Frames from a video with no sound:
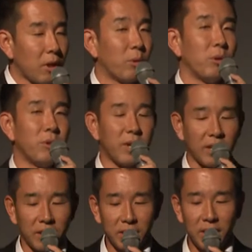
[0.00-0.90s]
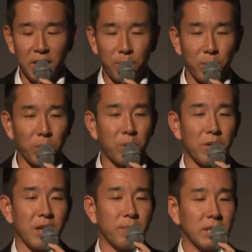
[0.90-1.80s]
このような形で発表を
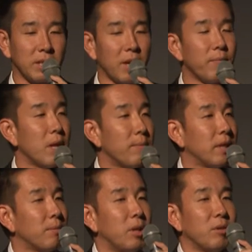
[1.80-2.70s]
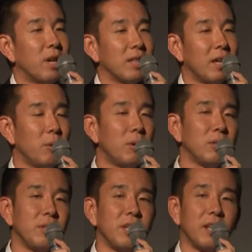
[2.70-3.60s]
行いましたタブレットがあったからこ
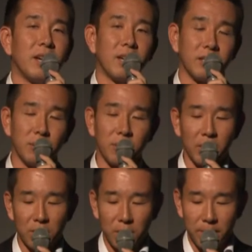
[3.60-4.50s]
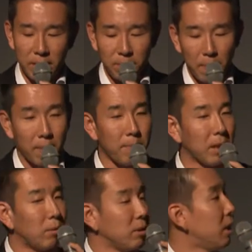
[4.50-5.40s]
そできた活動だと思います
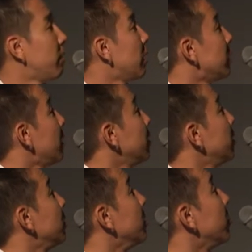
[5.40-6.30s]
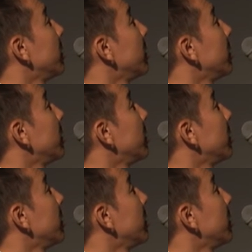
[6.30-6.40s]
またこちらは算数4